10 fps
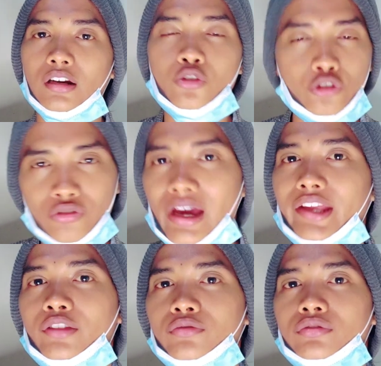
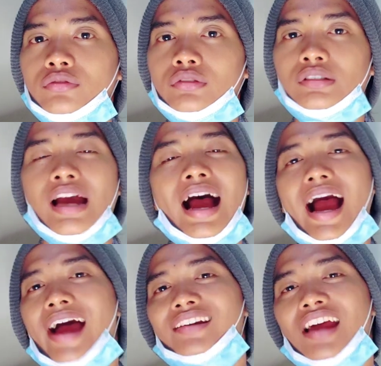Lucunya itu, nggak
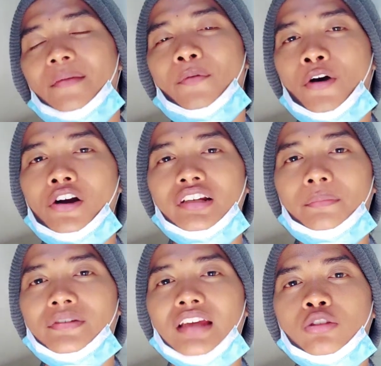ada pohon
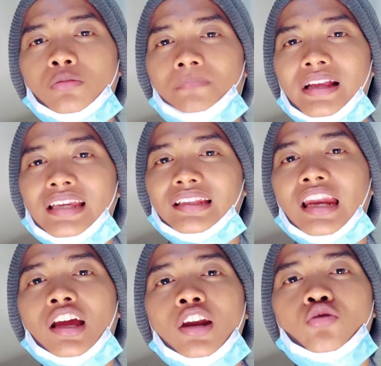yang bisa untuk
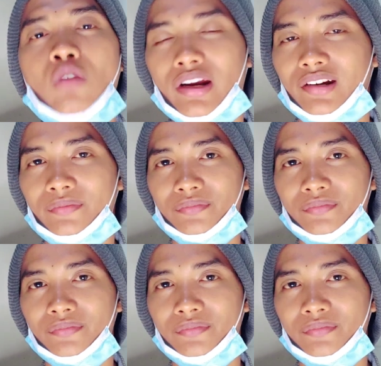panjatan keluar.